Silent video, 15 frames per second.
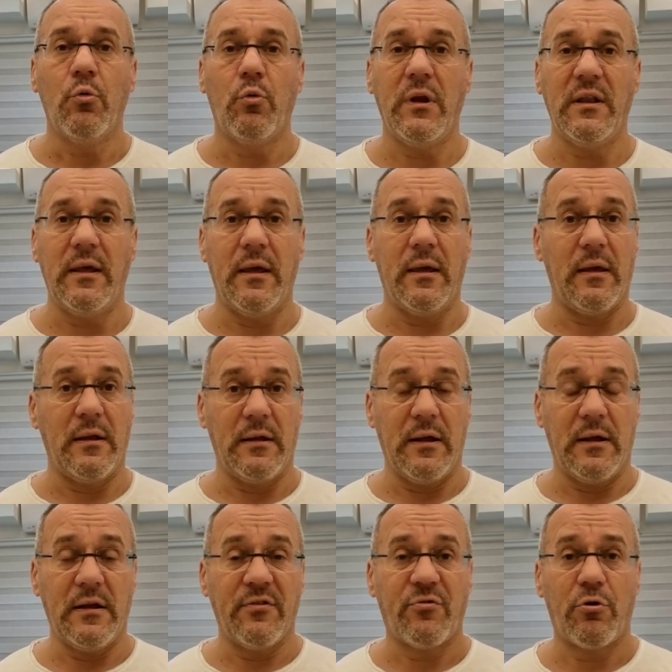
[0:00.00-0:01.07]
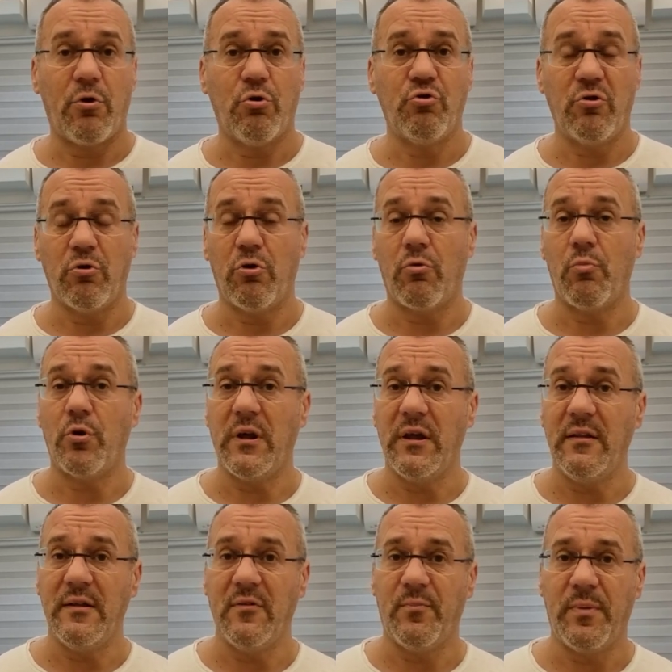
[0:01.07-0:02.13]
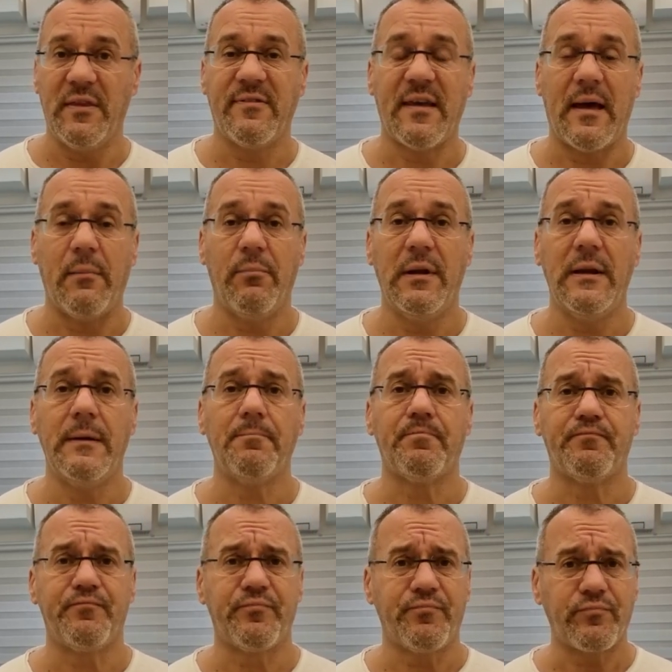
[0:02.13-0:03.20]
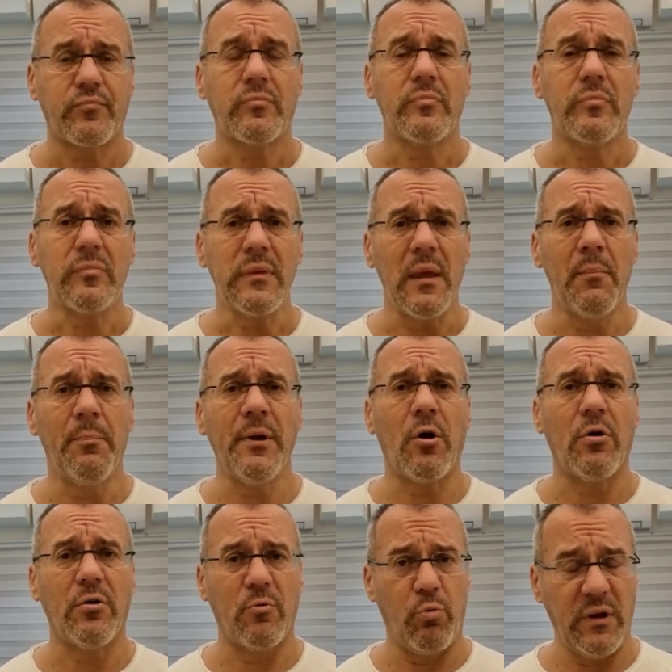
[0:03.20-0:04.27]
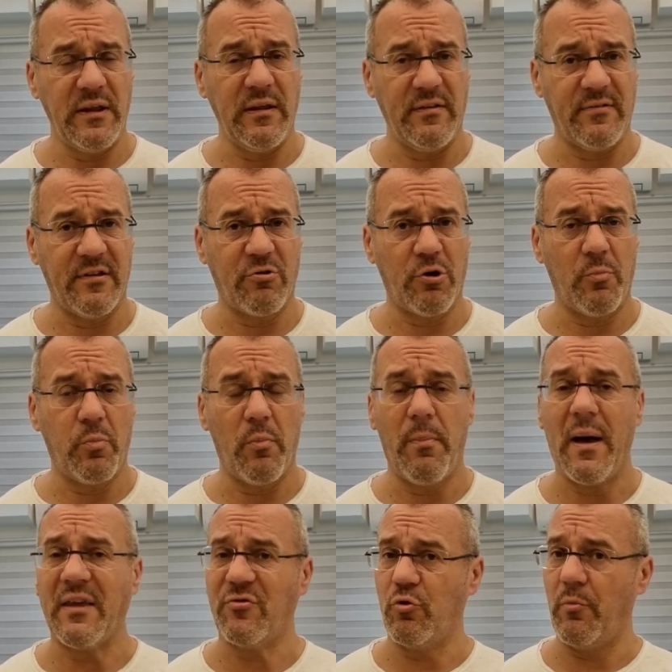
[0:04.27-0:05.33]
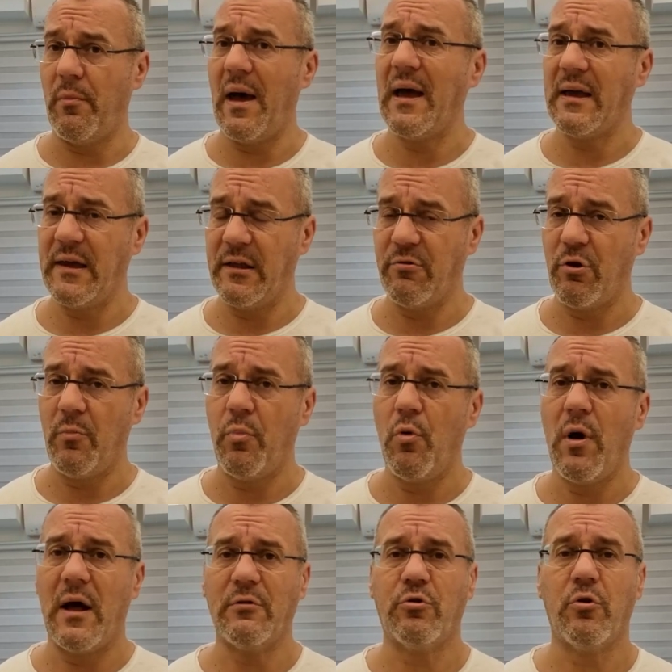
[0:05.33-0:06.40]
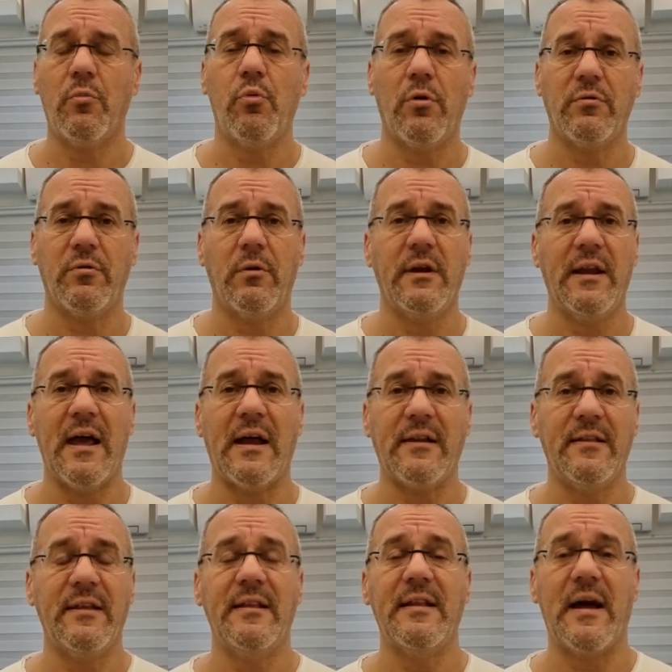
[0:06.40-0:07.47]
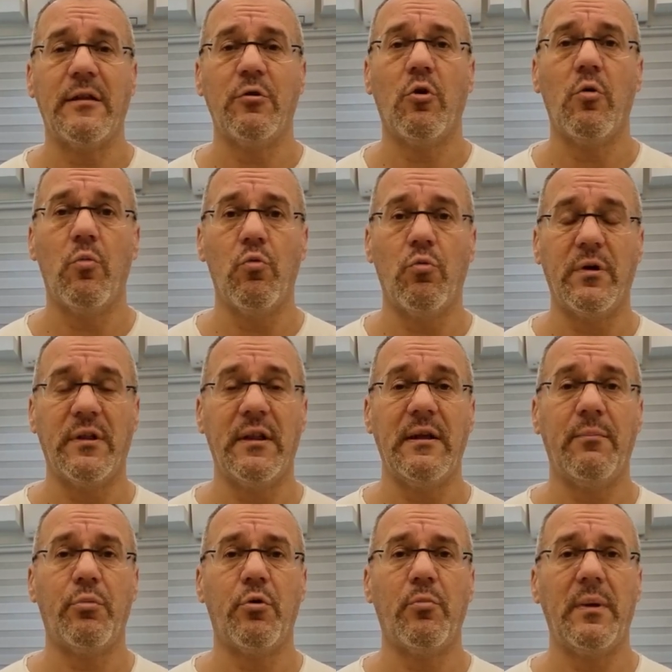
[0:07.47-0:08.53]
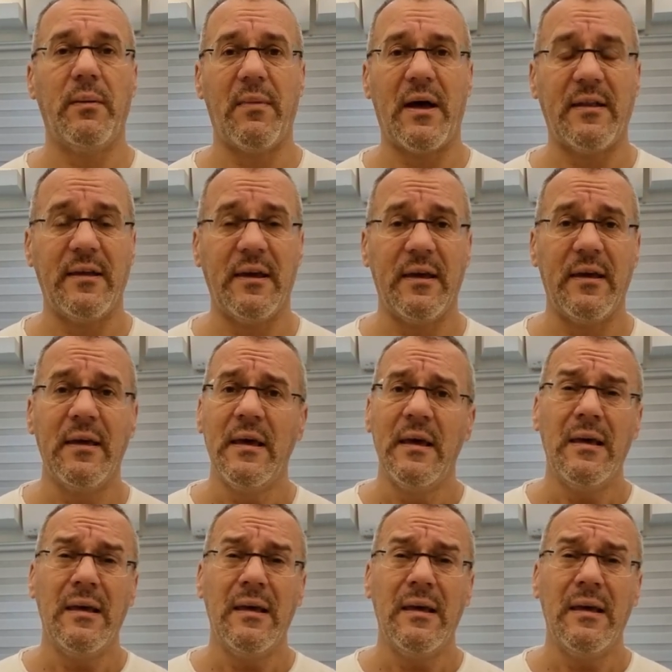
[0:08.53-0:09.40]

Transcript: Quindi l'estrogeno è un ormone indispensabile però quindi se troppo basso ma anche troppo alto può creare dei danni o comunque delle problematiche